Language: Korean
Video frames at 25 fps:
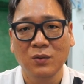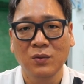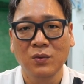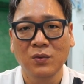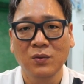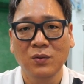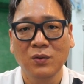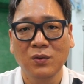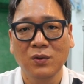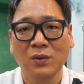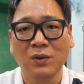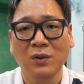
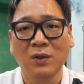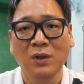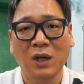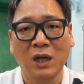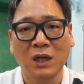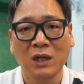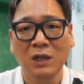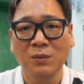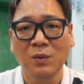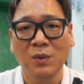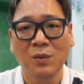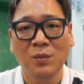이런 거
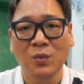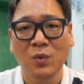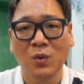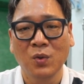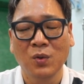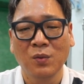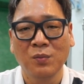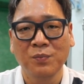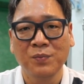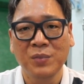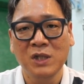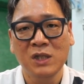아니면
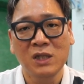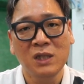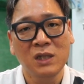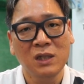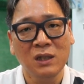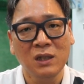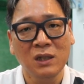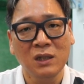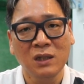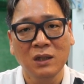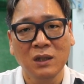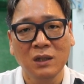
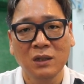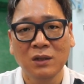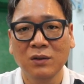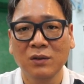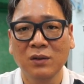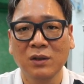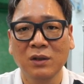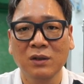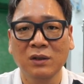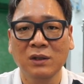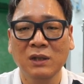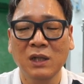피칭
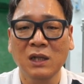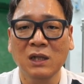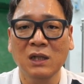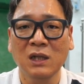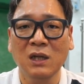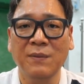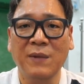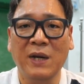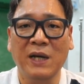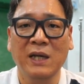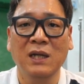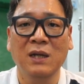이런 거에서
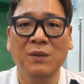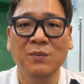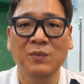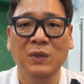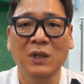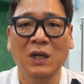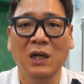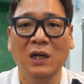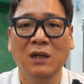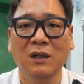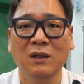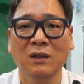생크가 많이
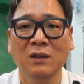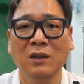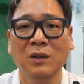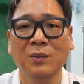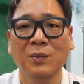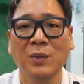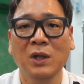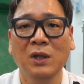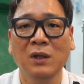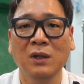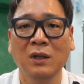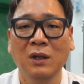납니다.
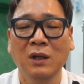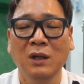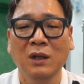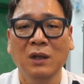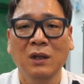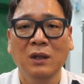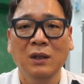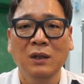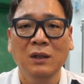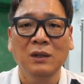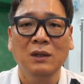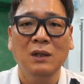그러면
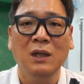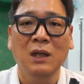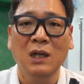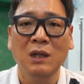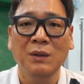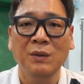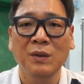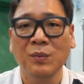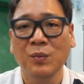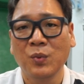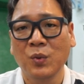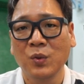
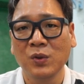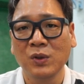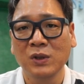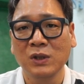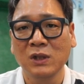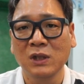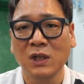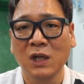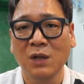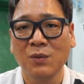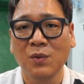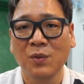사람이 볼을
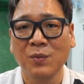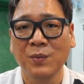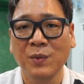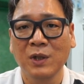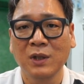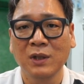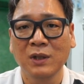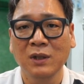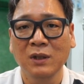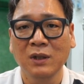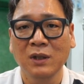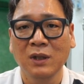치다
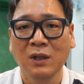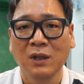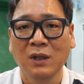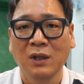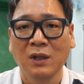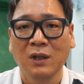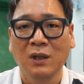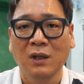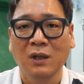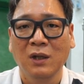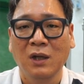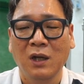보면은
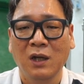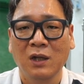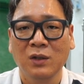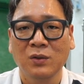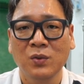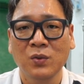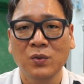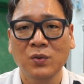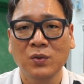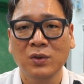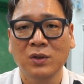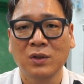
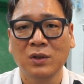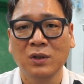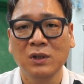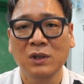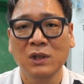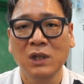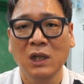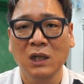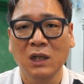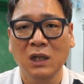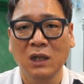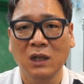속으로
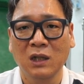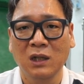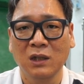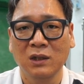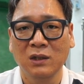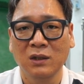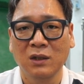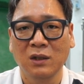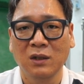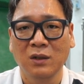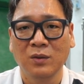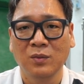그런 생각을
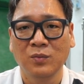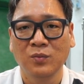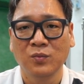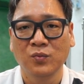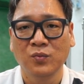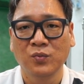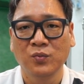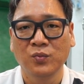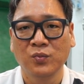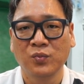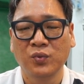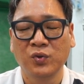하죠.
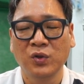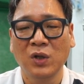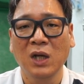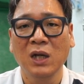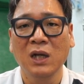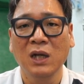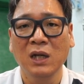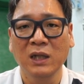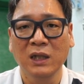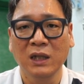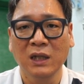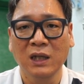
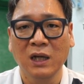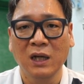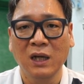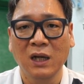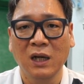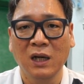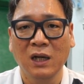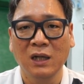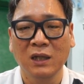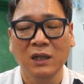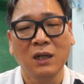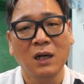
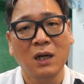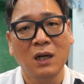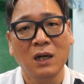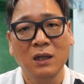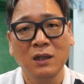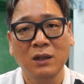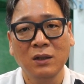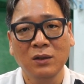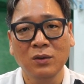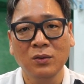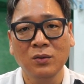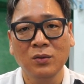불안하니까 야
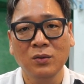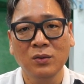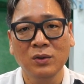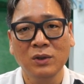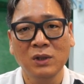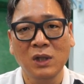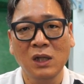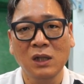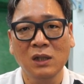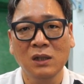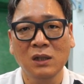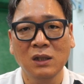이것도
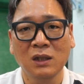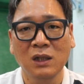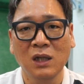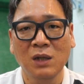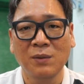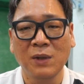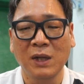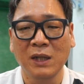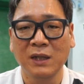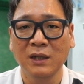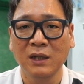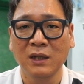생크가
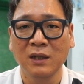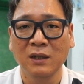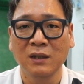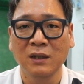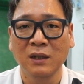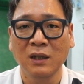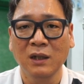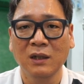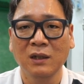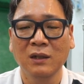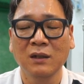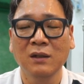나면 안
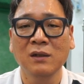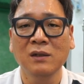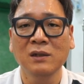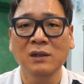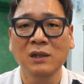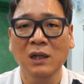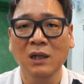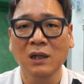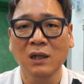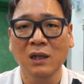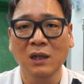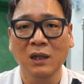되는데
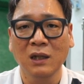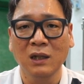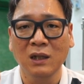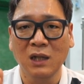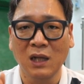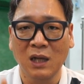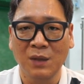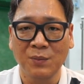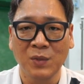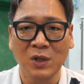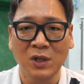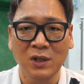이런 생각이
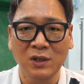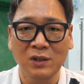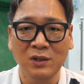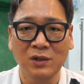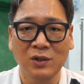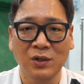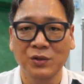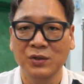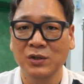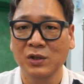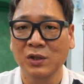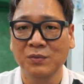
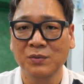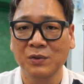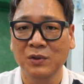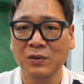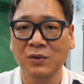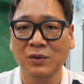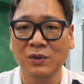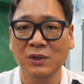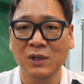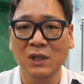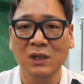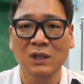나면 여지없이
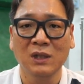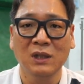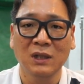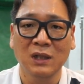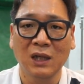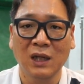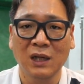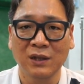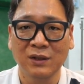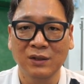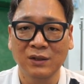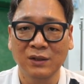또 생크가
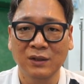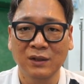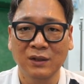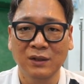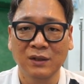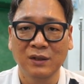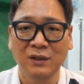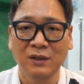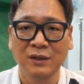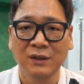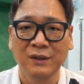나거든요.